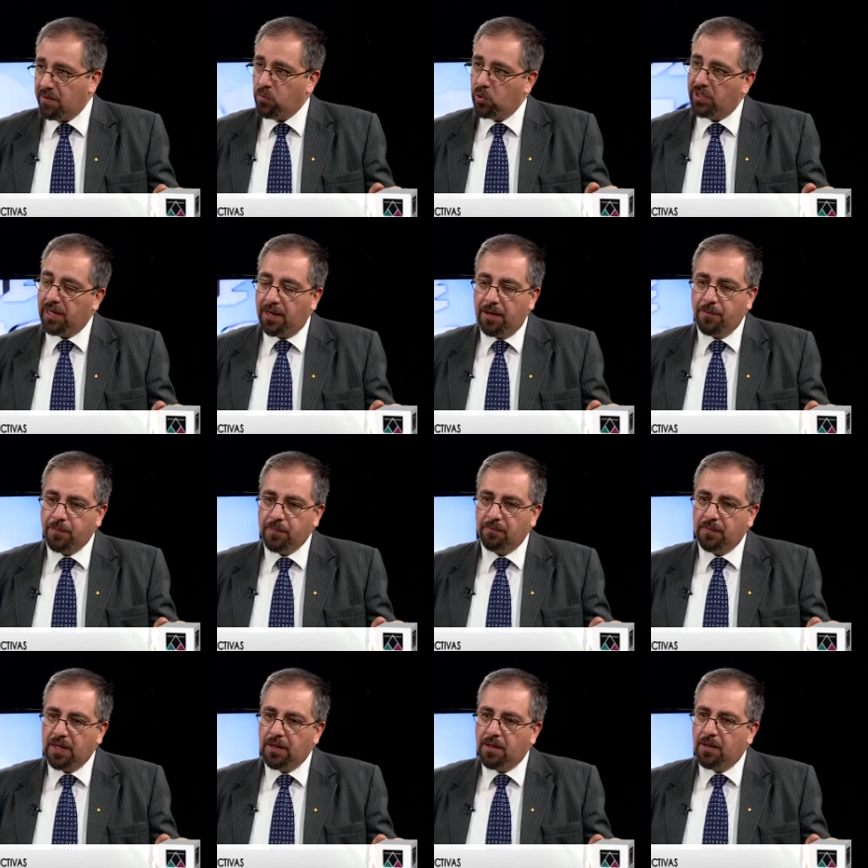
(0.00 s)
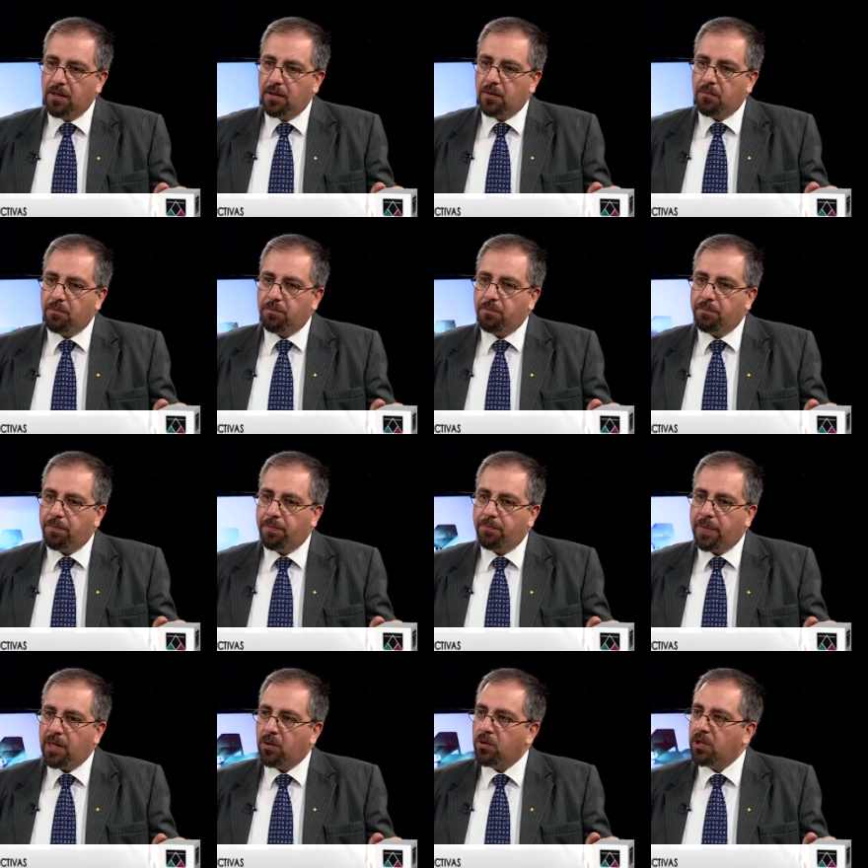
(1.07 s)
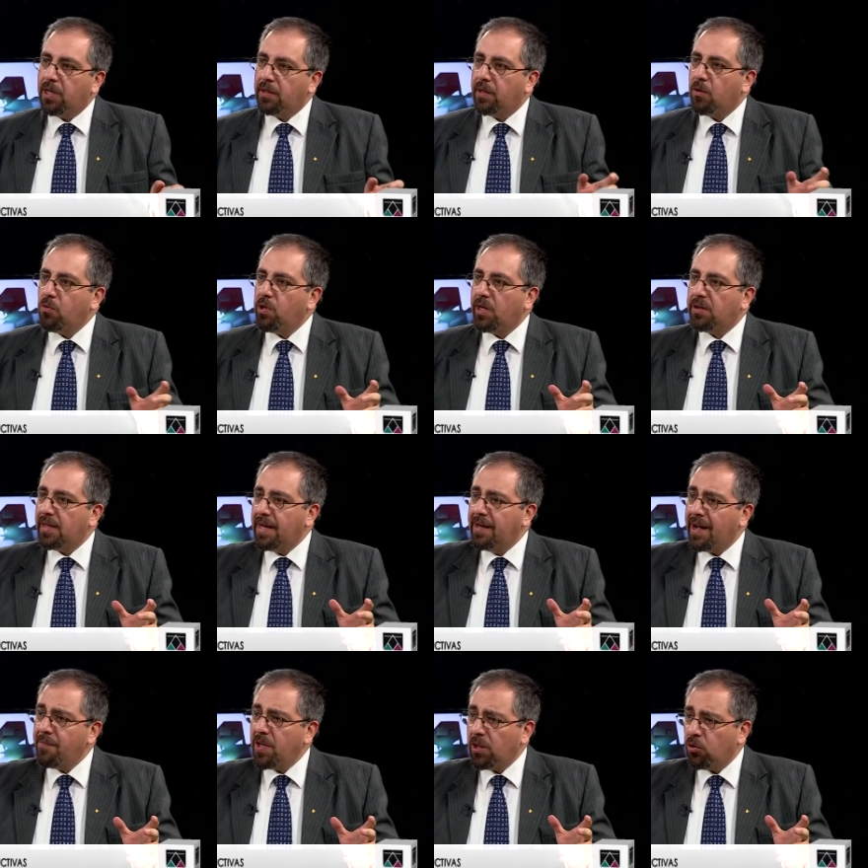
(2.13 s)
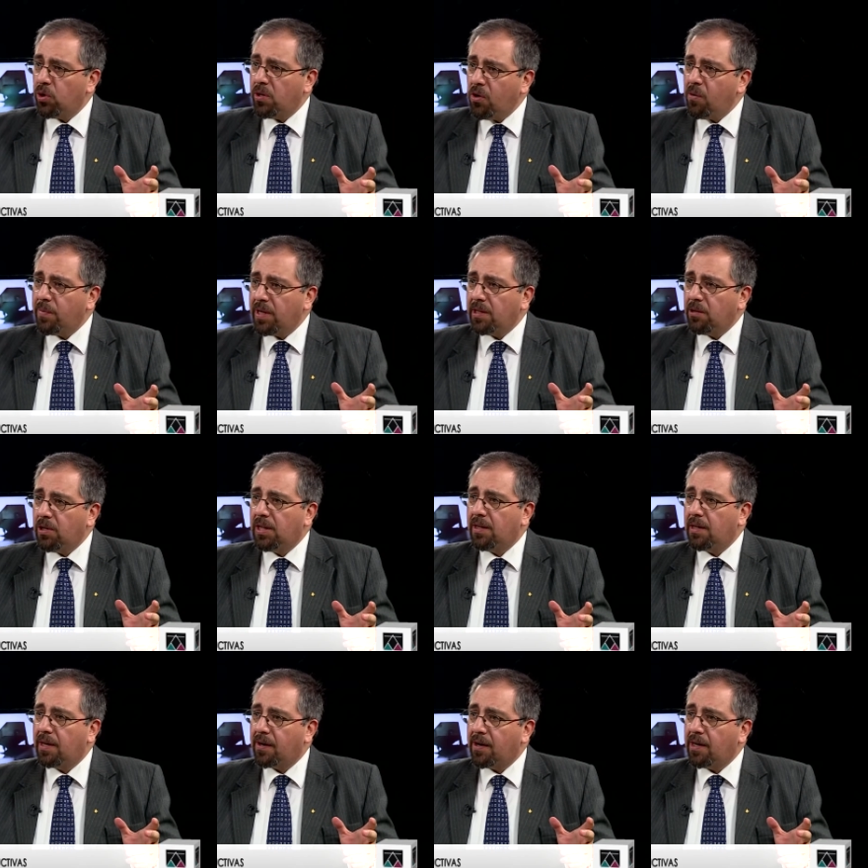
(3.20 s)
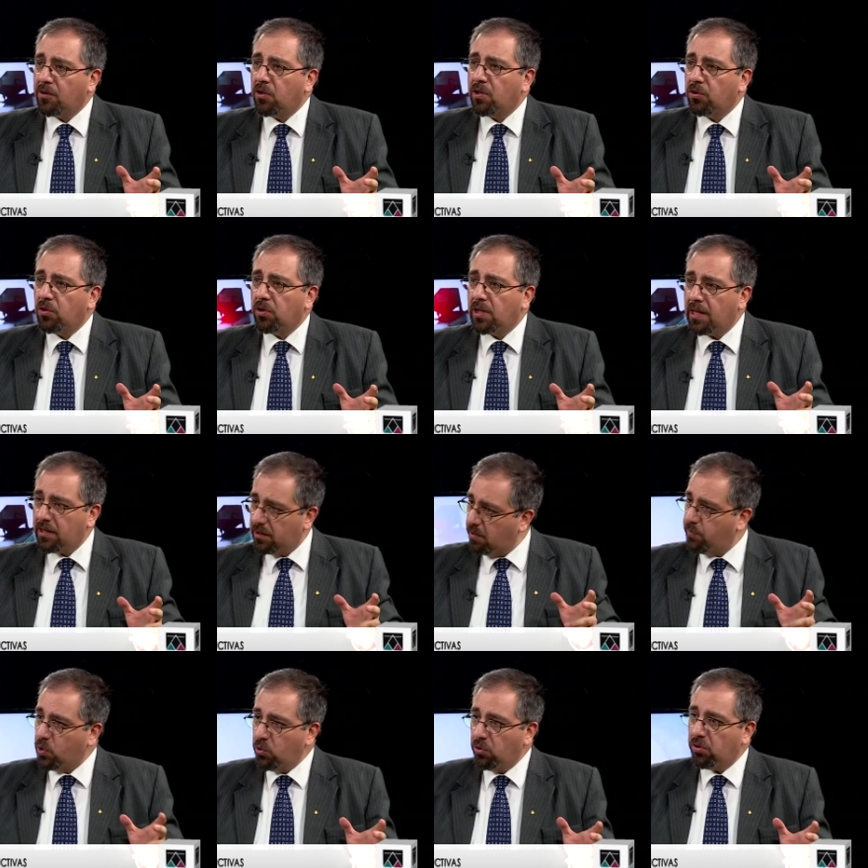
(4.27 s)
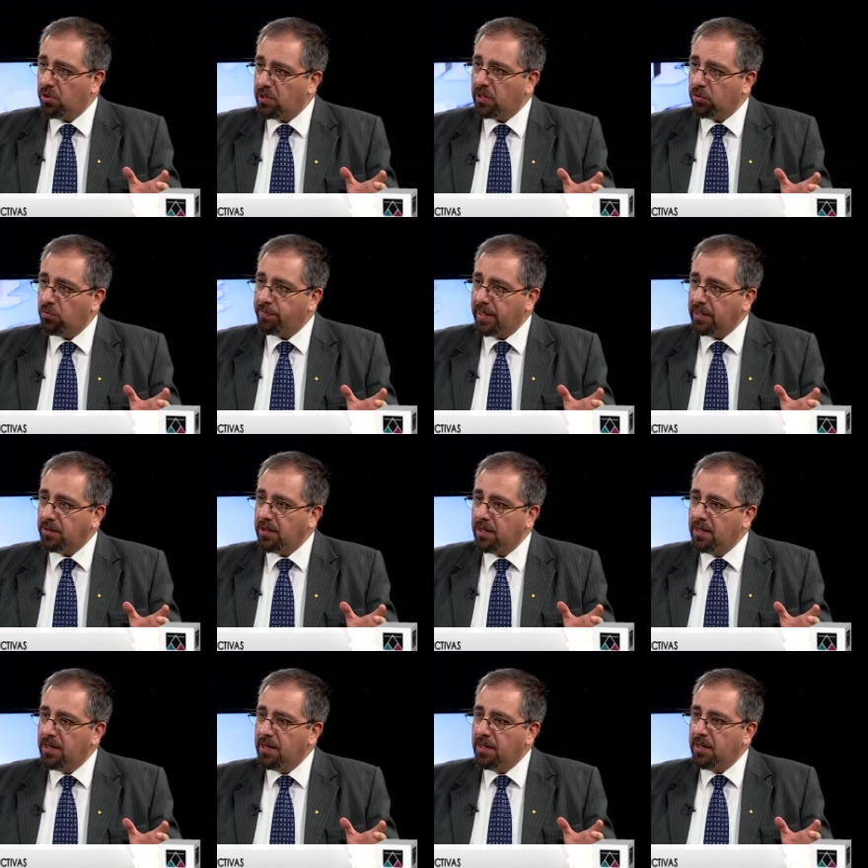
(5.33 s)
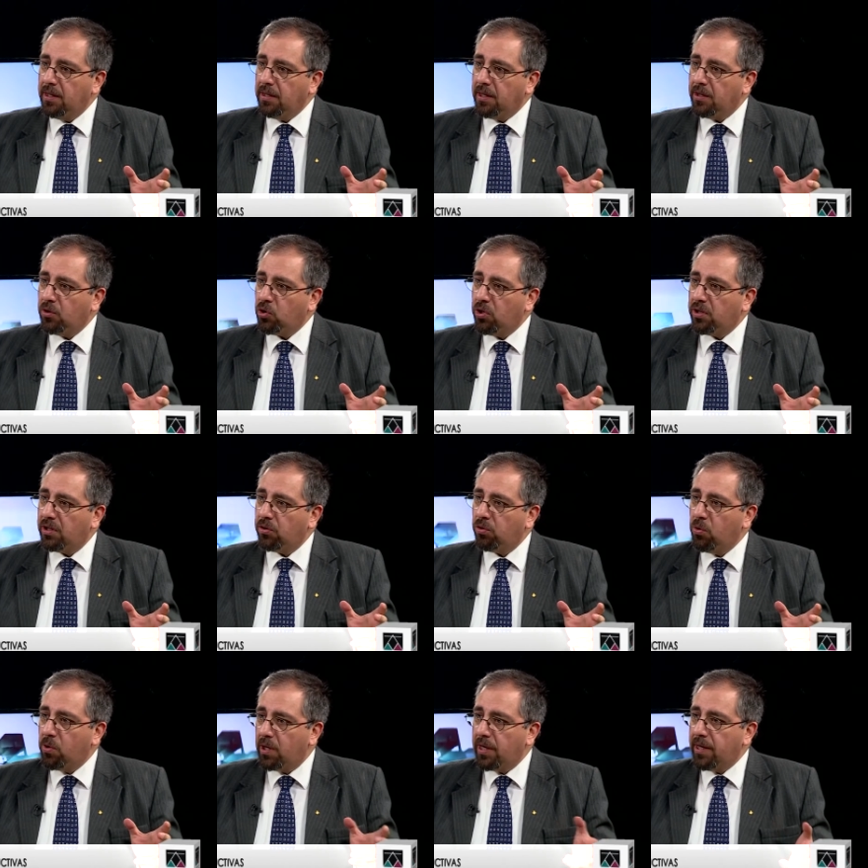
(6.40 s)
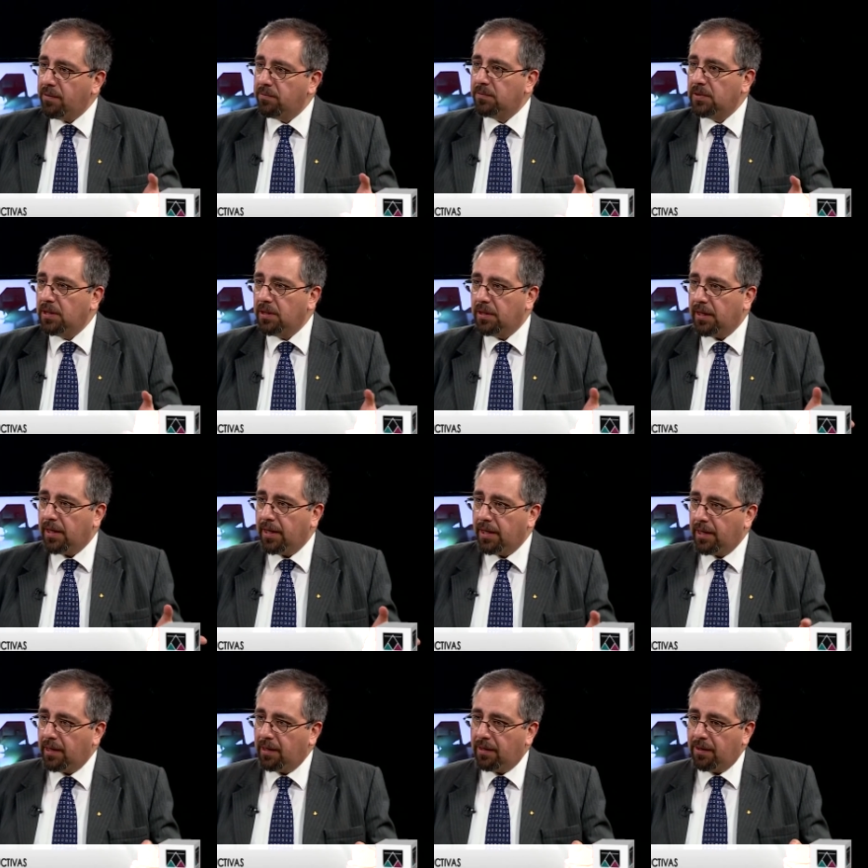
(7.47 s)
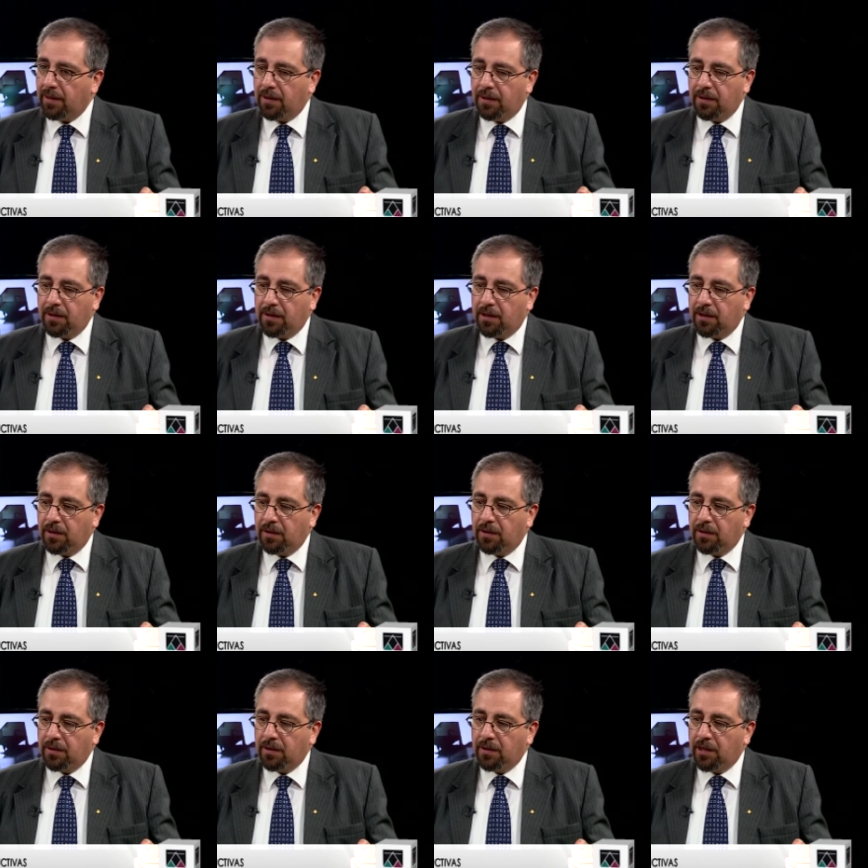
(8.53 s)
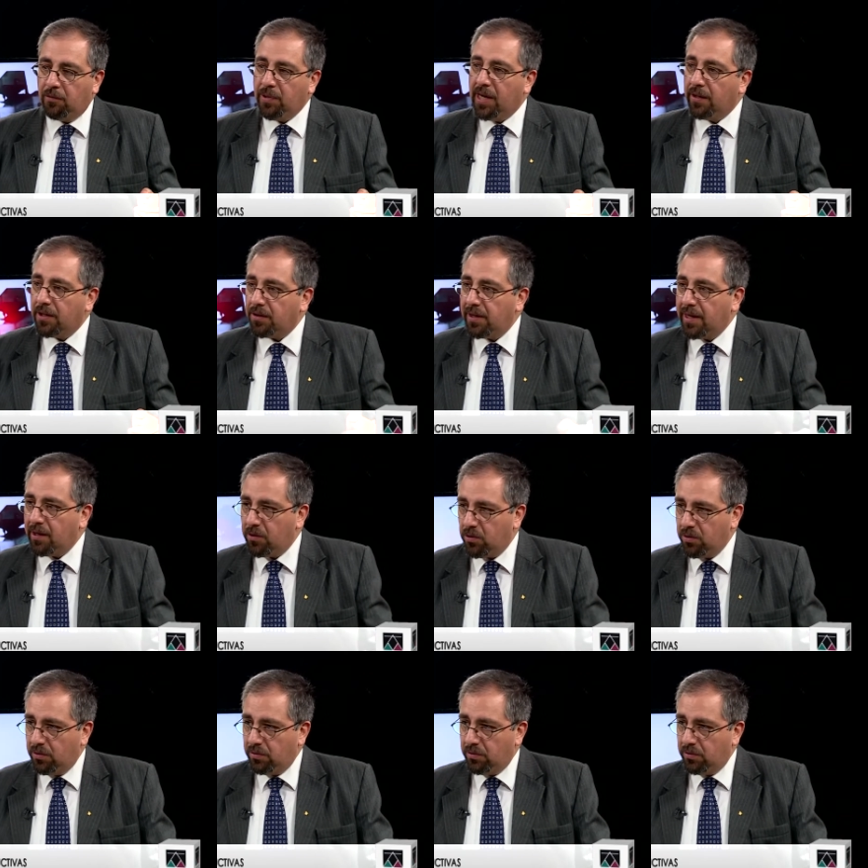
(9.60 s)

mundial. Pero generó un estancamiento enorme a nivel de las relaciones sociales de producción de su país. Y entonces surge el, Viernes Negro